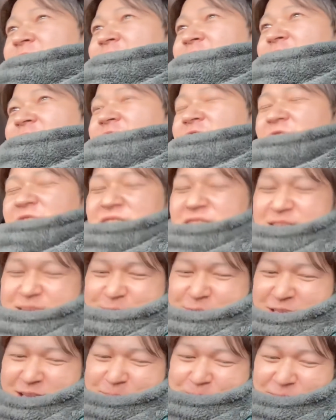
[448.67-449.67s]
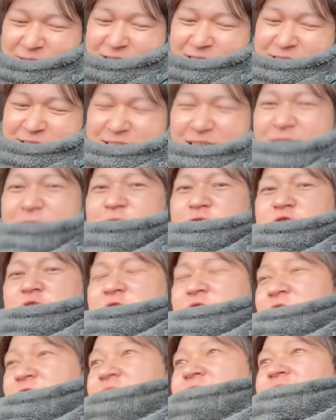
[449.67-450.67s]
それでもやっぱね、イラッと
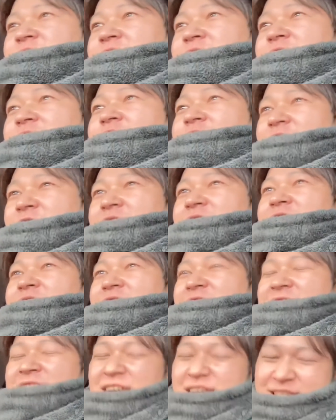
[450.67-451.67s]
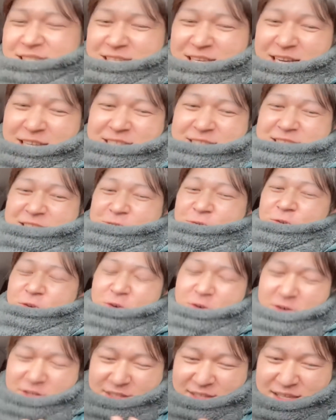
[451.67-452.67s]
するんですよね。いや、再配達、俺
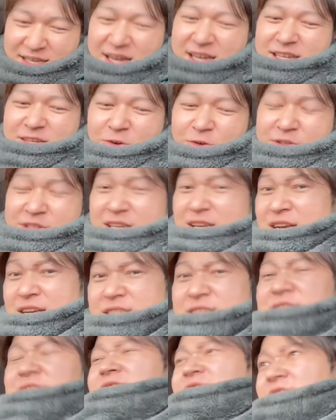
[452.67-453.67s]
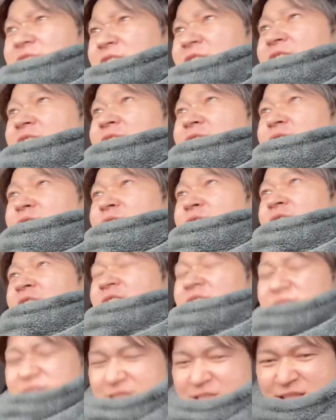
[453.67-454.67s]
置き配をお願いしてて、
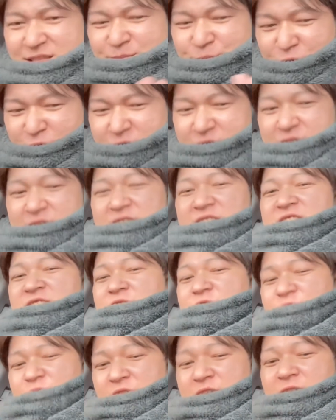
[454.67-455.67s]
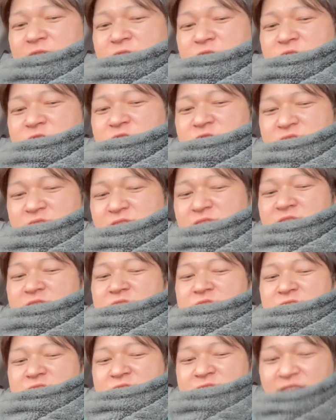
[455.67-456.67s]
勝手に持って帰るわ。ん
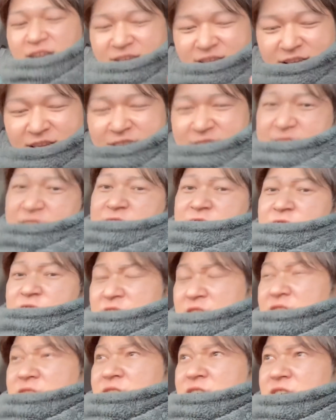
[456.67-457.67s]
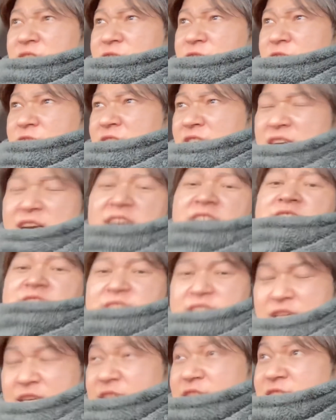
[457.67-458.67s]
で、再配達をね、お願いし
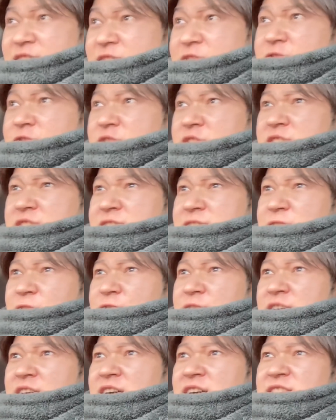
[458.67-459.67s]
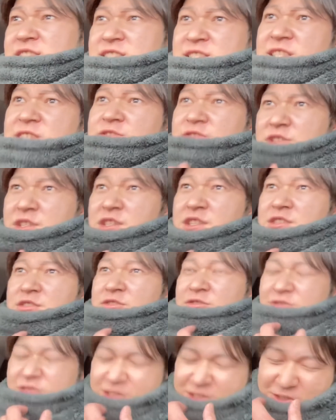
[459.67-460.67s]
て、1921でお願いしてんのに、
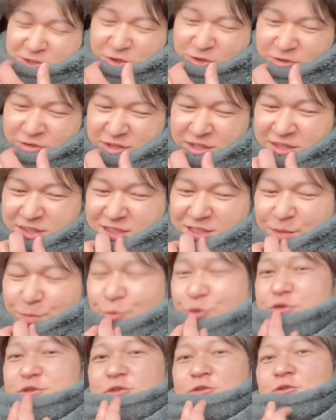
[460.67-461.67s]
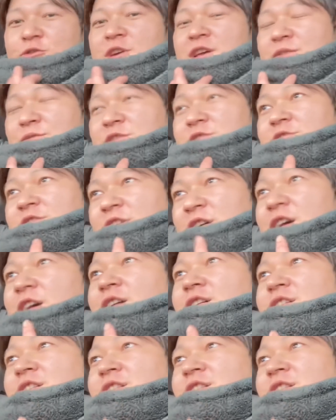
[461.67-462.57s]
その1921で持ってこうへんわとか、